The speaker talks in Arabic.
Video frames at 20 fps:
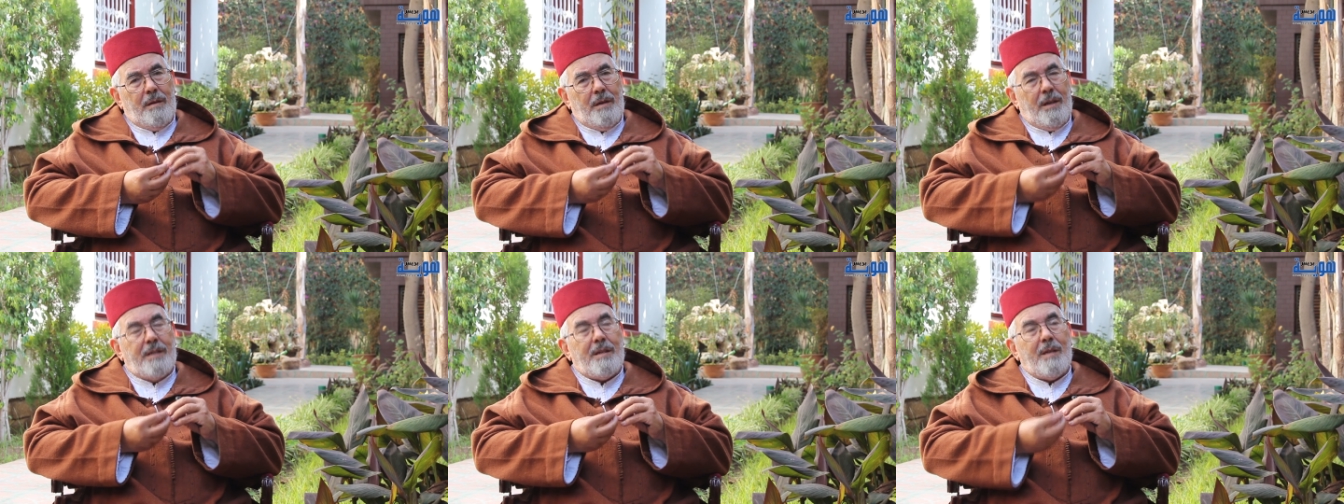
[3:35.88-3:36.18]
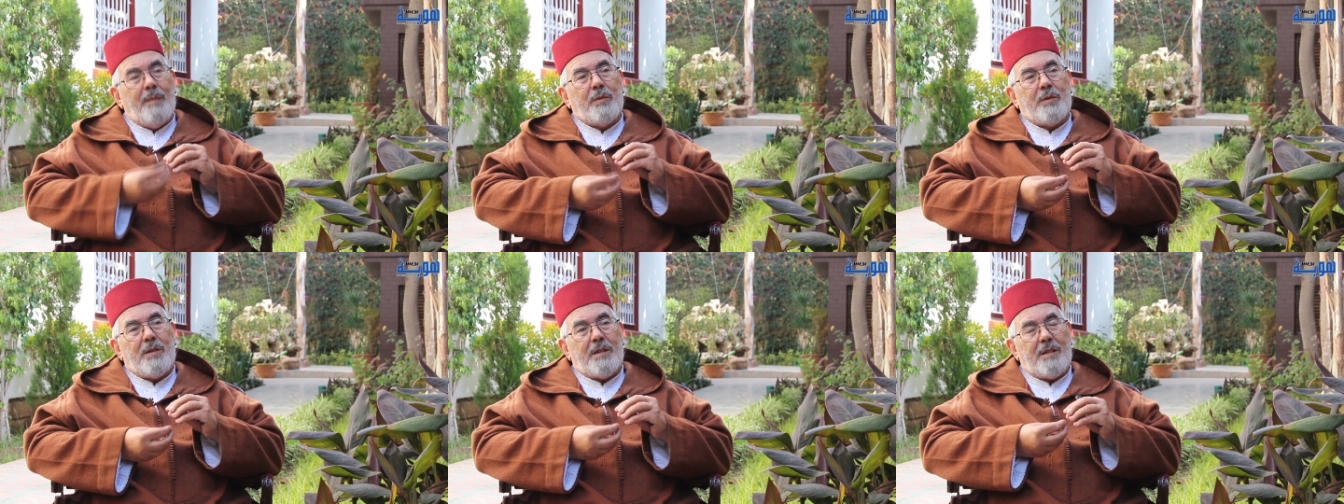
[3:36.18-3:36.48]
ليس
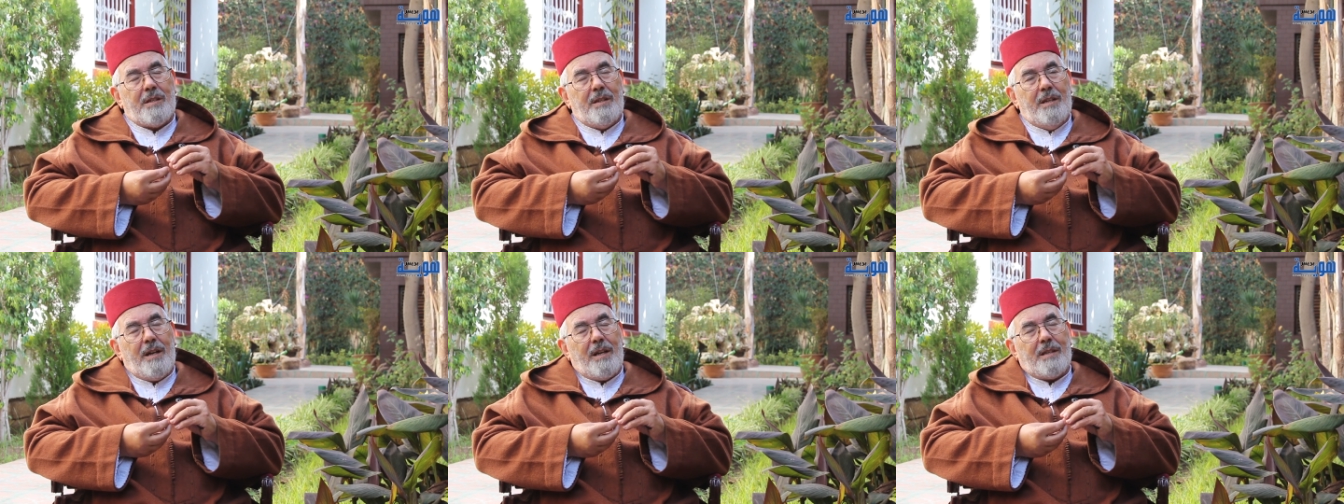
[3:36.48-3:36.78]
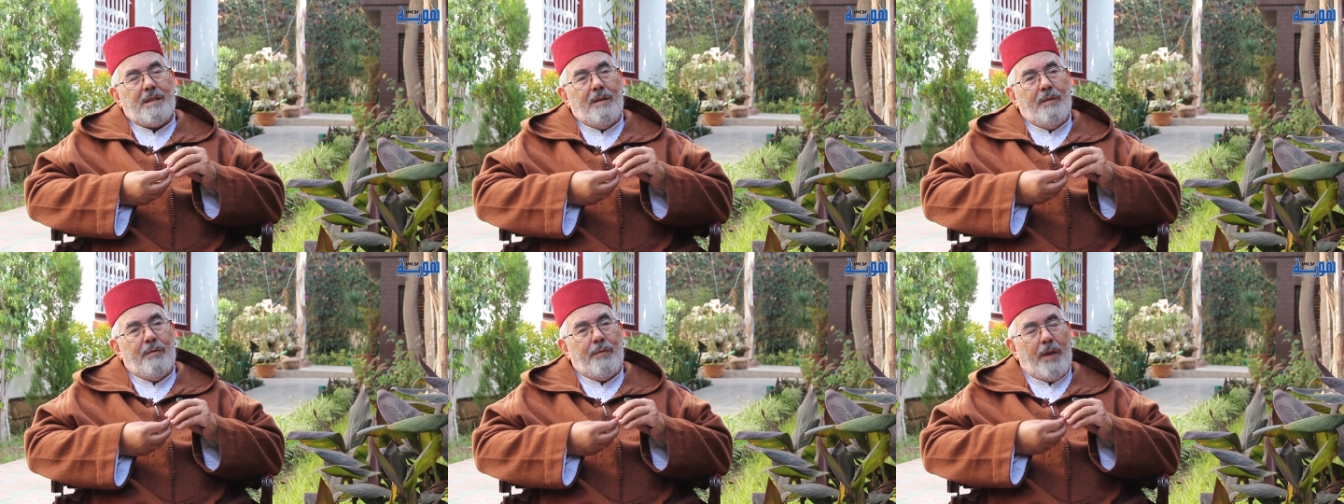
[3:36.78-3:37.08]

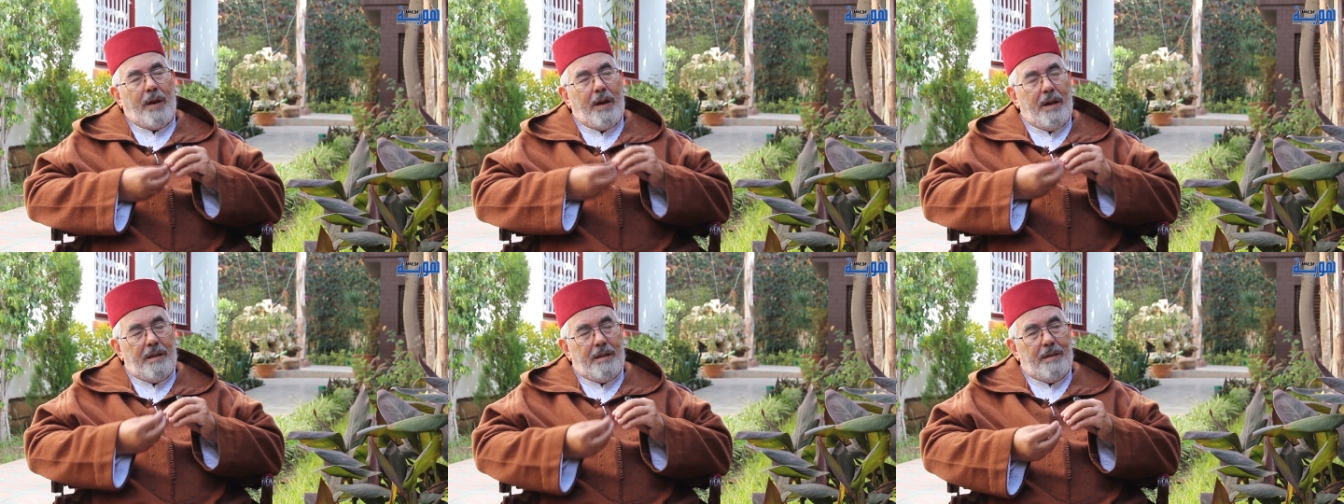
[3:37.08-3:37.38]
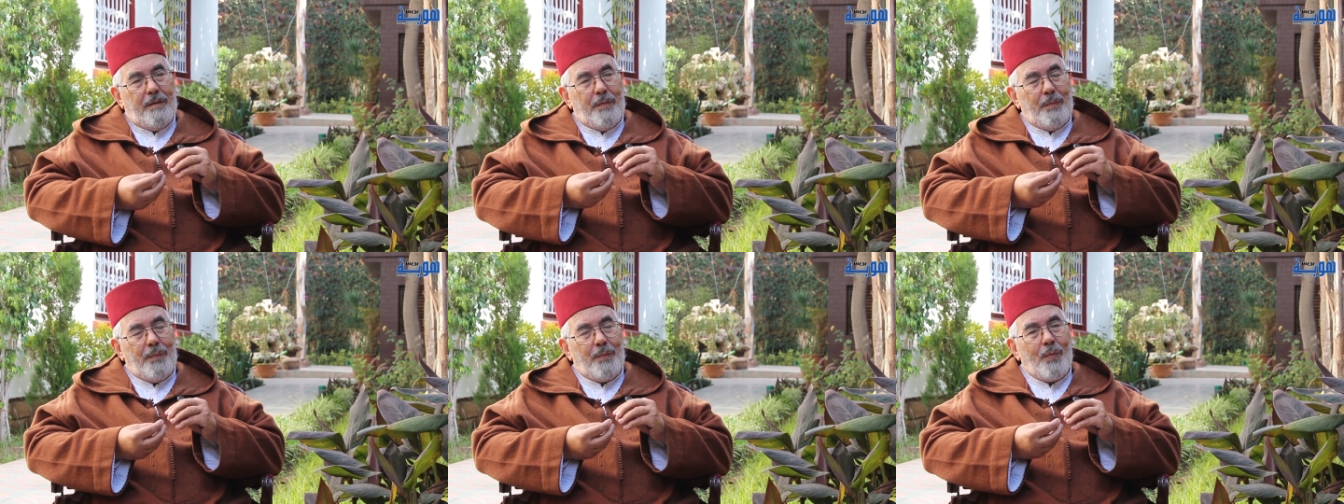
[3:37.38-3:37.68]
متجدرة فقط
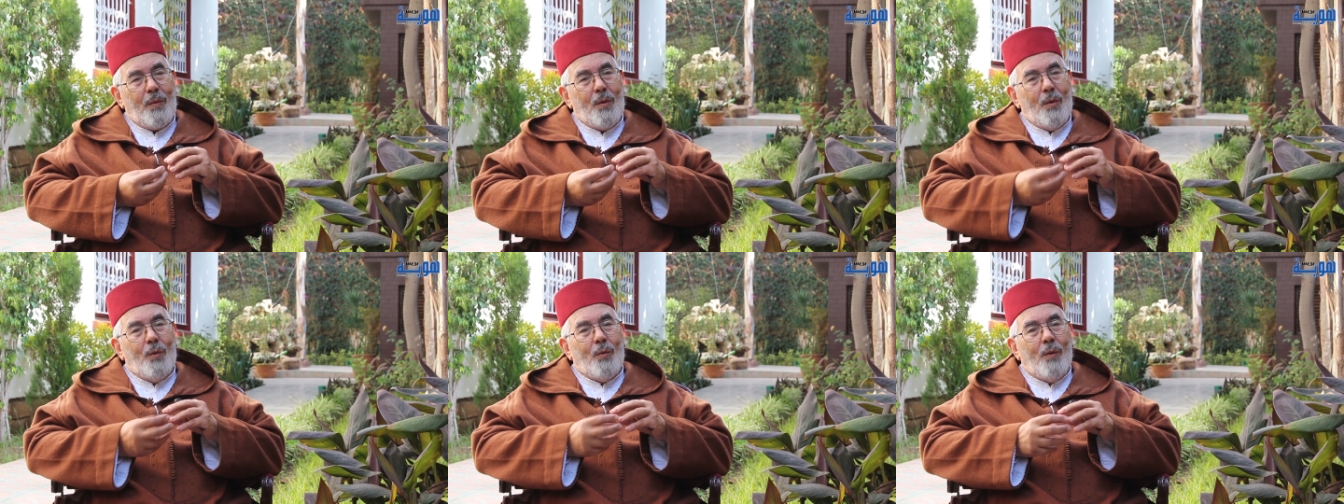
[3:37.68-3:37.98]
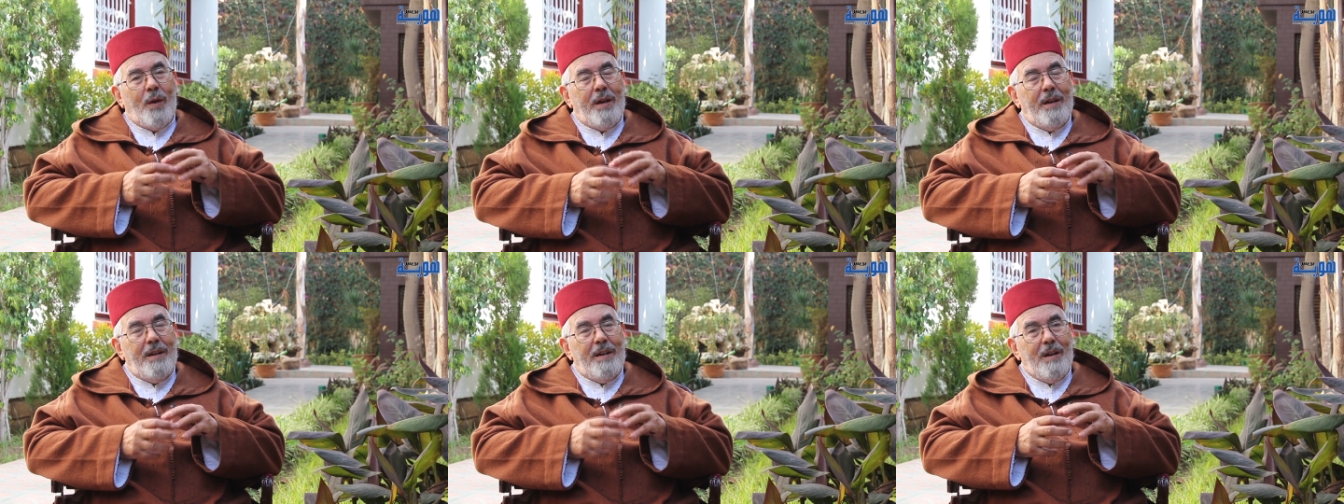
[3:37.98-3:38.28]

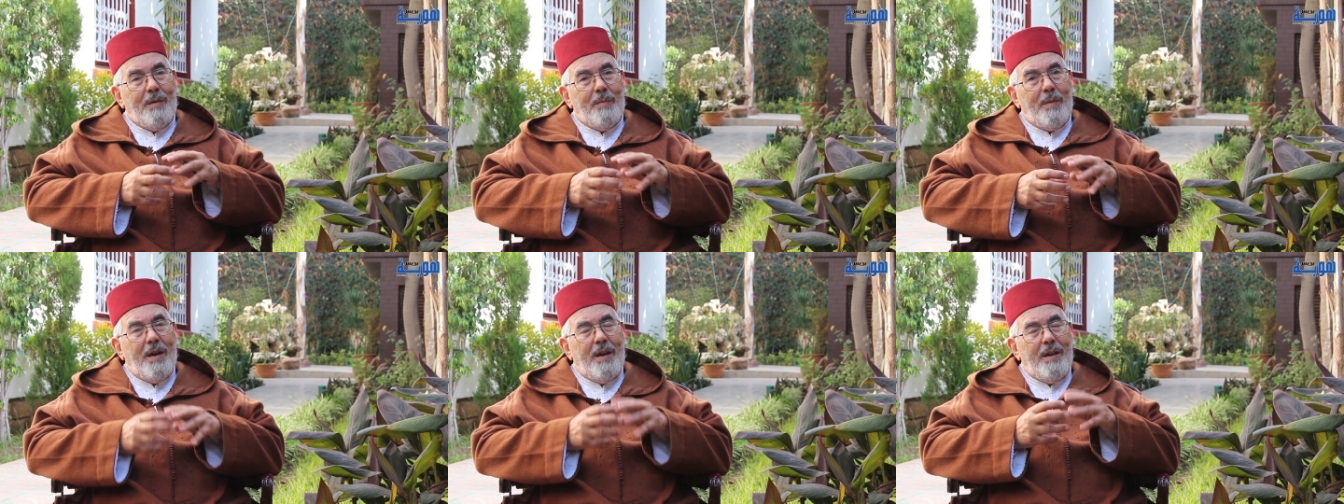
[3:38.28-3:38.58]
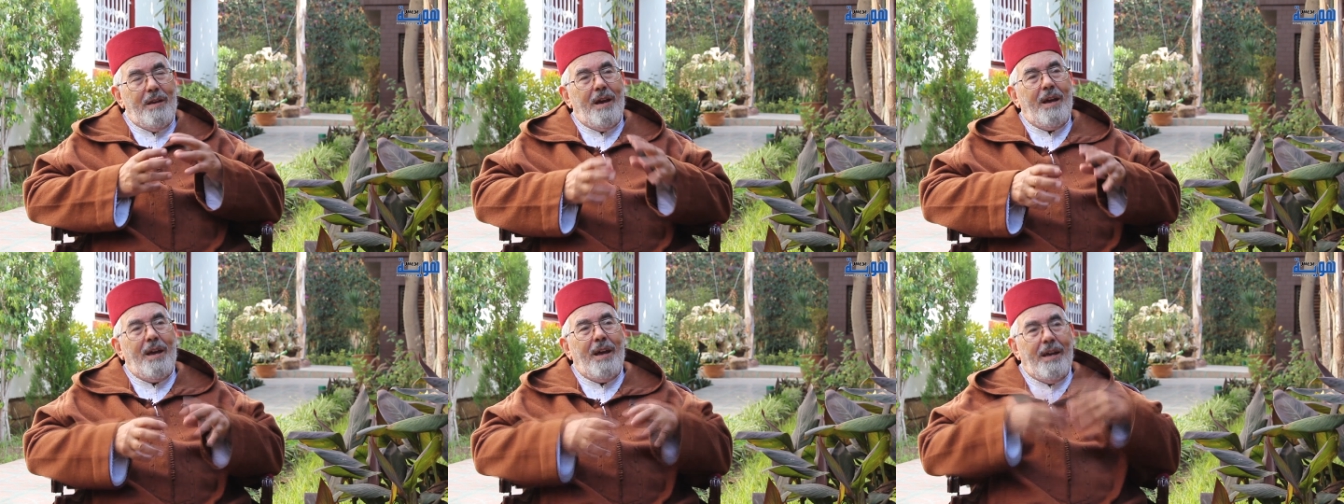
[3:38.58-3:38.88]
وإنما
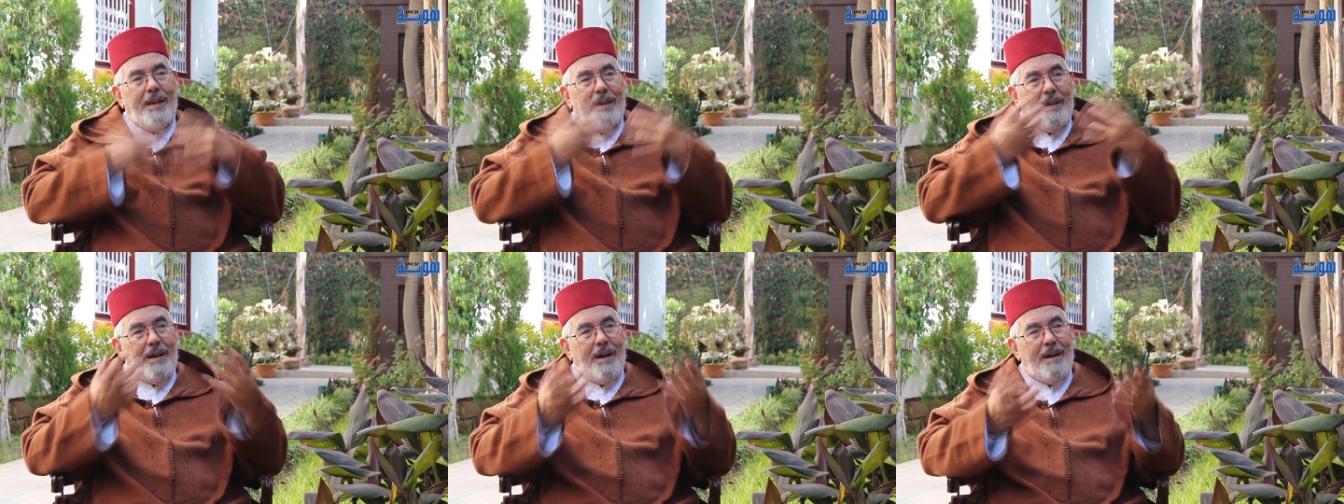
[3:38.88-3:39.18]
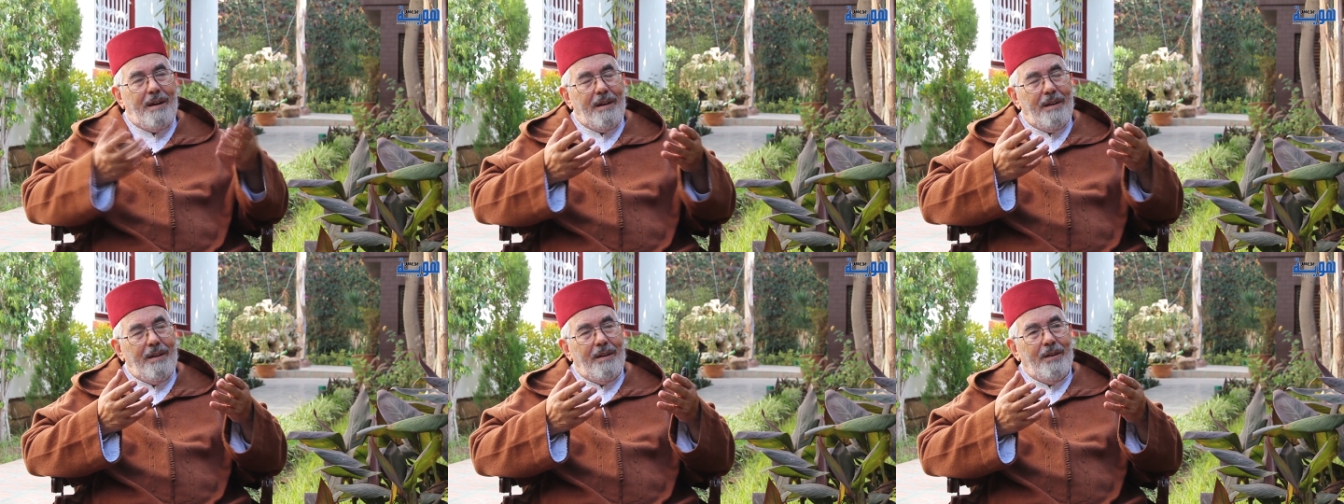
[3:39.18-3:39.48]
هي حية